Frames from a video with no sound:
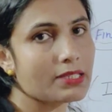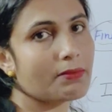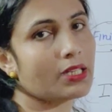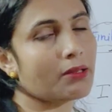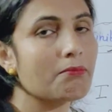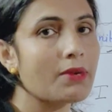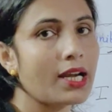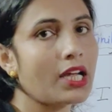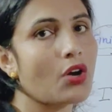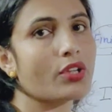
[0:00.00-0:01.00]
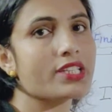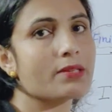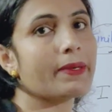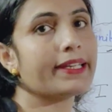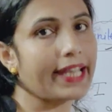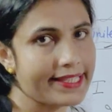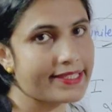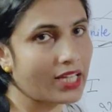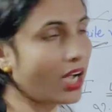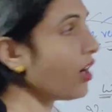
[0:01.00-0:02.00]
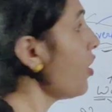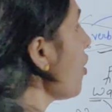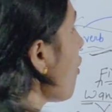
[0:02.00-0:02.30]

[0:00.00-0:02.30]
किसी भी नंबर का और किसी भी टेंस का